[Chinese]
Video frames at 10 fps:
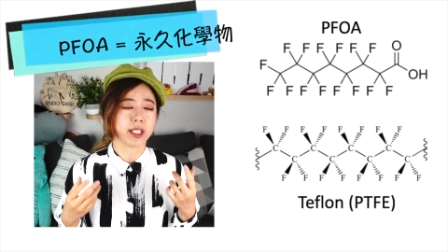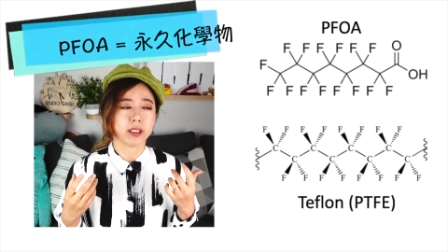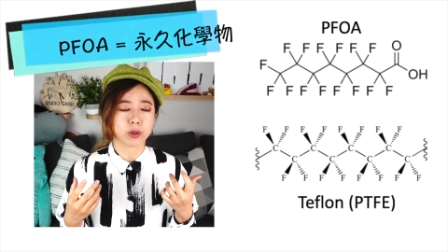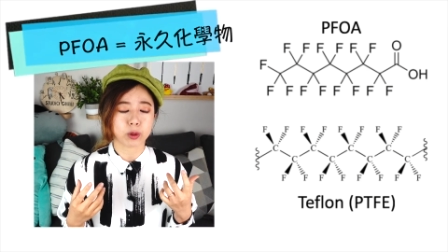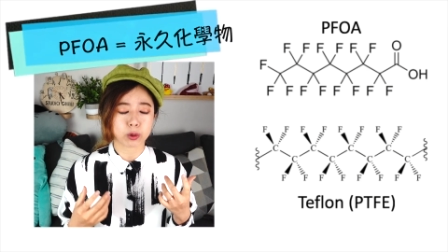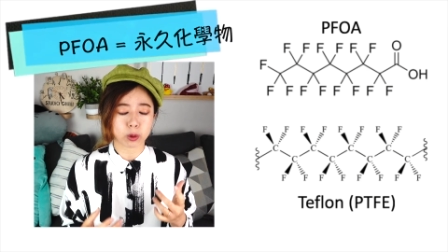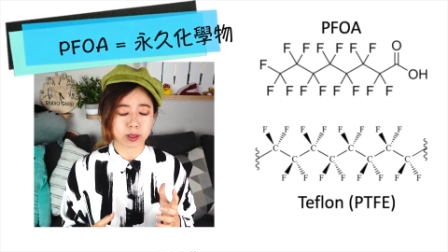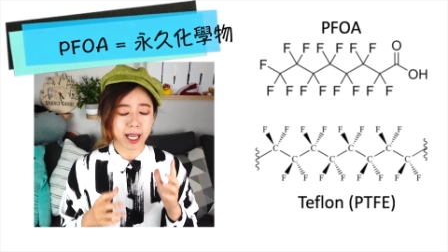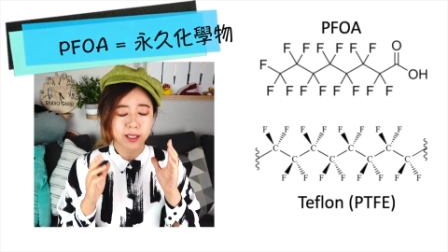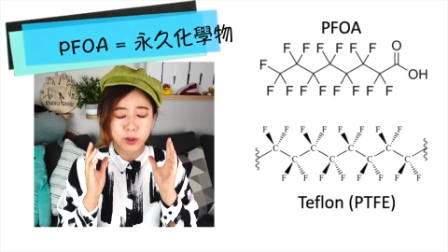意思就是说
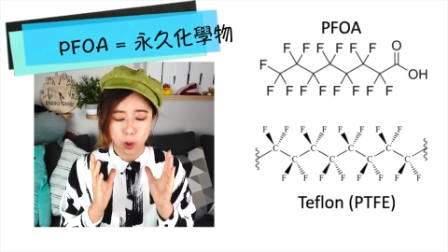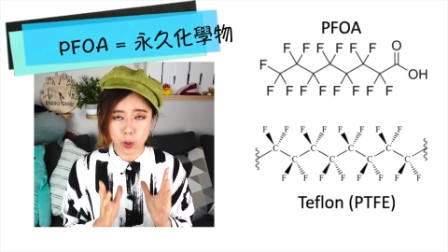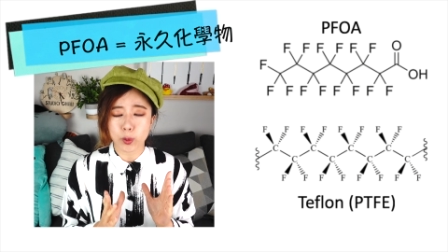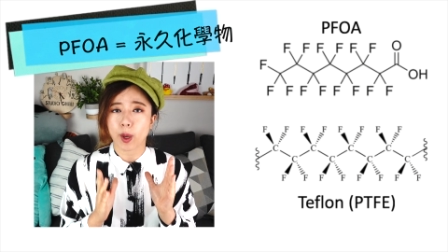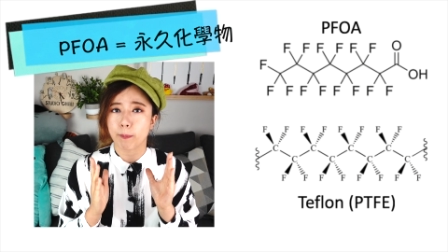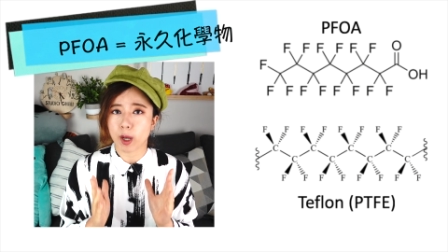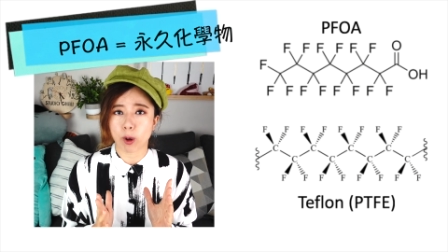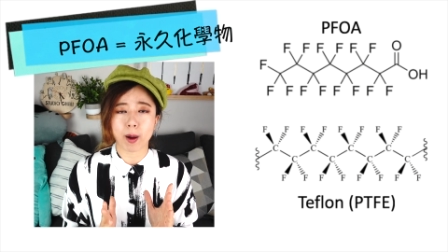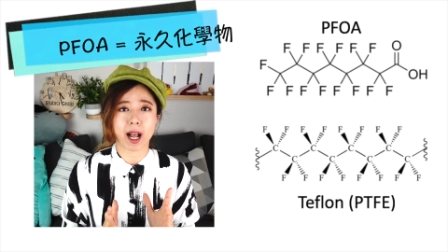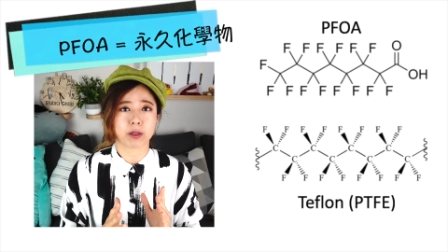它永远没
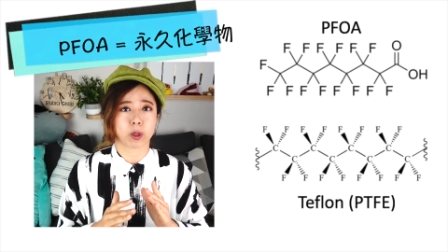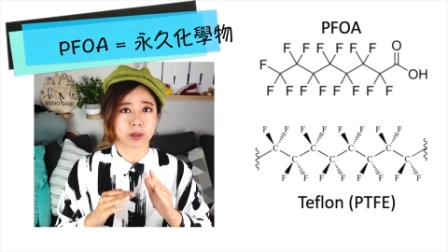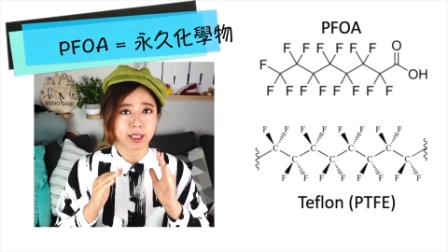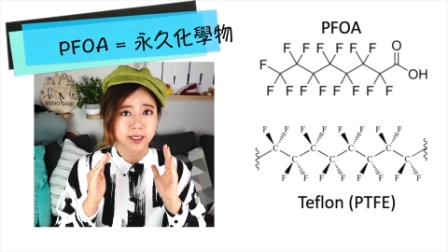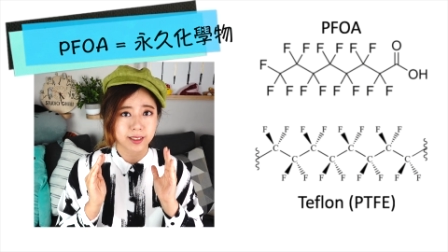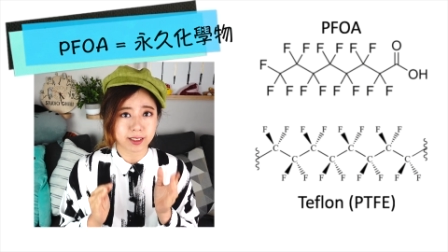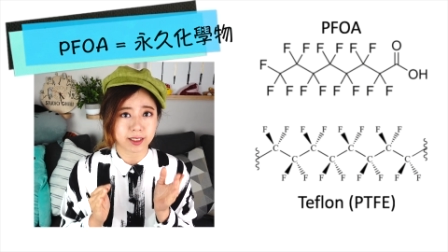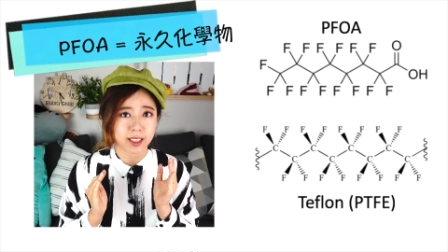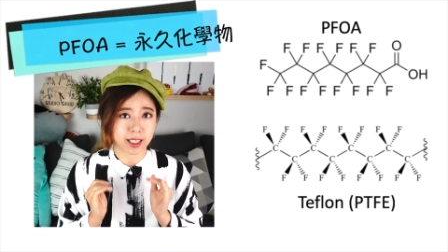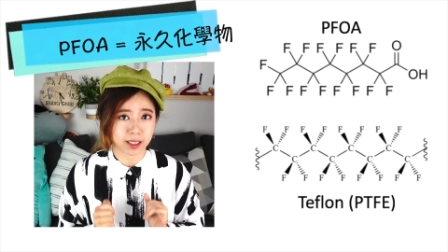有办法从这个世
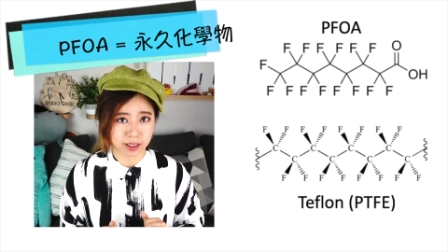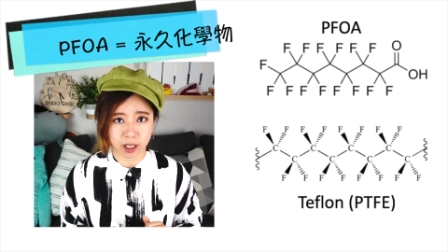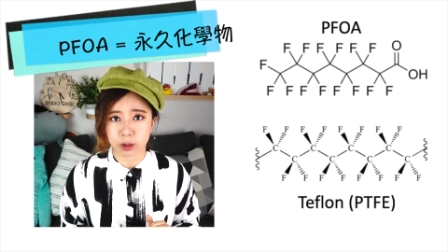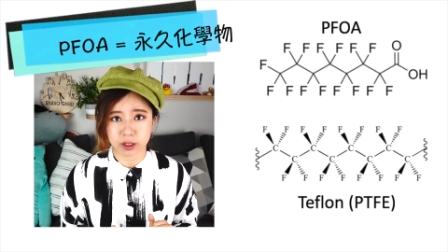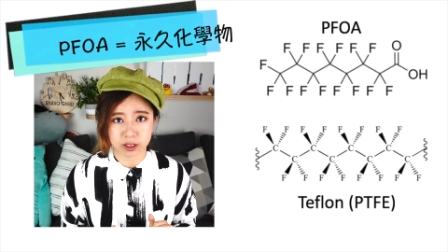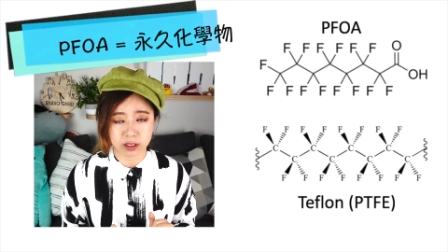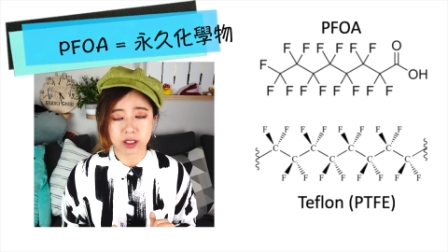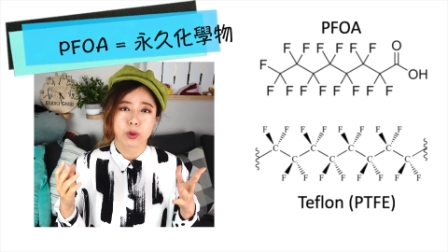界上消失。